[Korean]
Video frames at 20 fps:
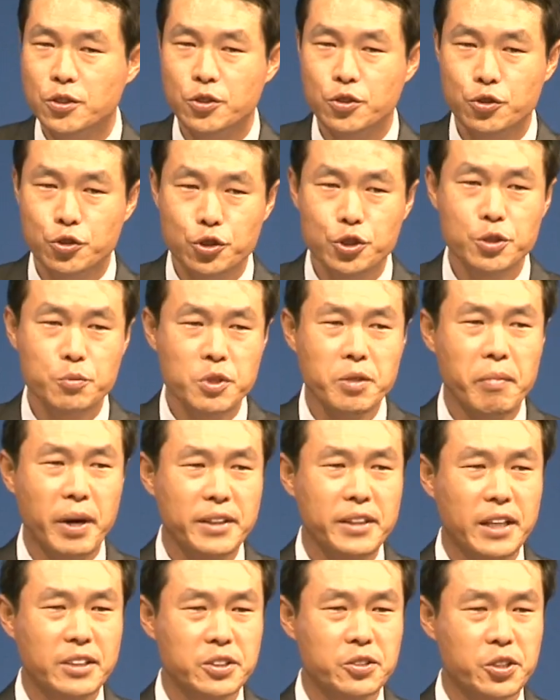주님을
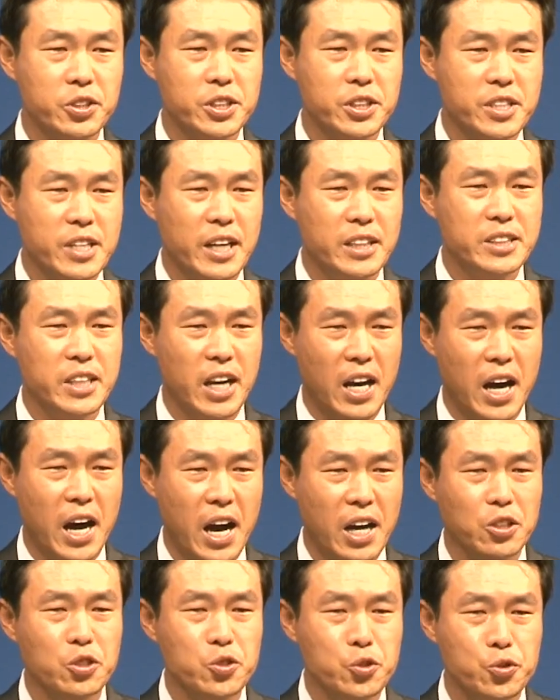만나는 것이
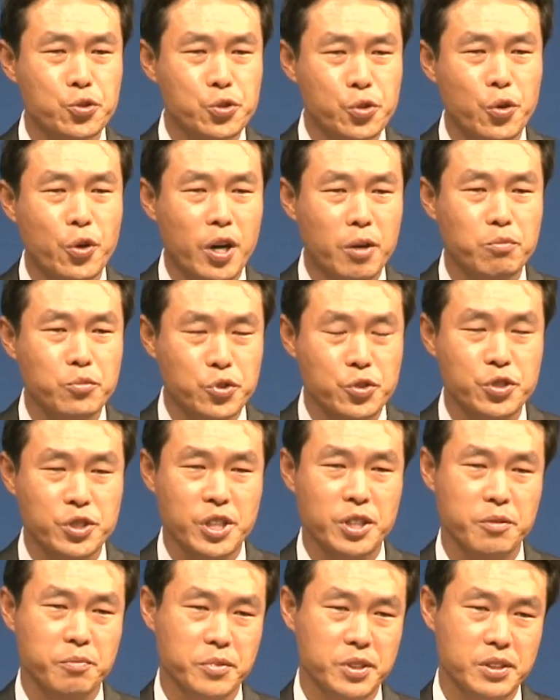가장 중요한 문제예요.